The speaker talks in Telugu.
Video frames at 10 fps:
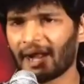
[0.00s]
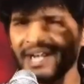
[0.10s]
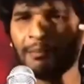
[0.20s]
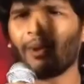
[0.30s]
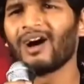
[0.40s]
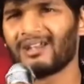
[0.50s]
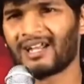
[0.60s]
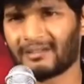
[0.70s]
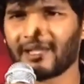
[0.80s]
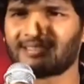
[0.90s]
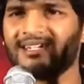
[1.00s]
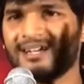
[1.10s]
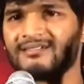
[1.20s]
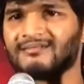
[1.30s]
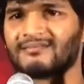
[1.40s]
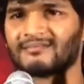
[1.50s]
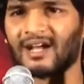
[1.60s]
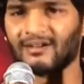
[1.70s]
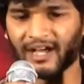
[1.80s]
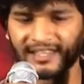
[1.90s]
మైండ్ పోవాలి వాళ్ళకి బేసిక్గా
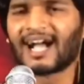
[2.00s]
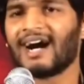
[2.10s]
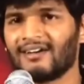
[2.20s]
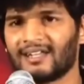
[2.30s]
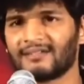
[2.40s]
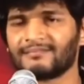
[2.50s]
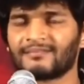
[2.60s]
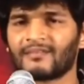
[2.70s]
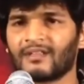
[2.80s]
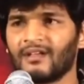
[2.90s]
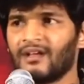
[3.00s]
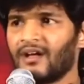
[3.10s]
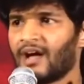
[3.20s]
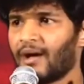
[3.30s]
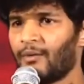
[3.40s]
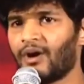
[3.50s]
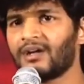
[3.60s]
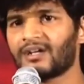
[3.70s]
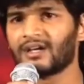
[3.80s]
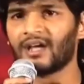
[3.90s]
నాకు అదే కావాలి ఐ
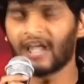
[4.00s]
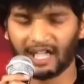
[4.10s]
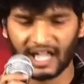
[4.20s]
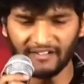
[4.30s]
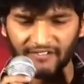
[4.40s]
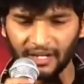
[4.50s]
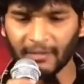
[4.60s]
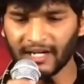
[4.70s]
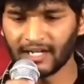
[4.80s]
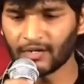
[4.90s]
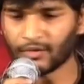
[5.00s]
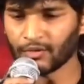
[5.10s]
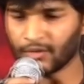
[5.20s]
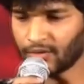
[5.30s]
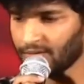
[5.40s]
వాంట్ ఎవ్రీబడి టు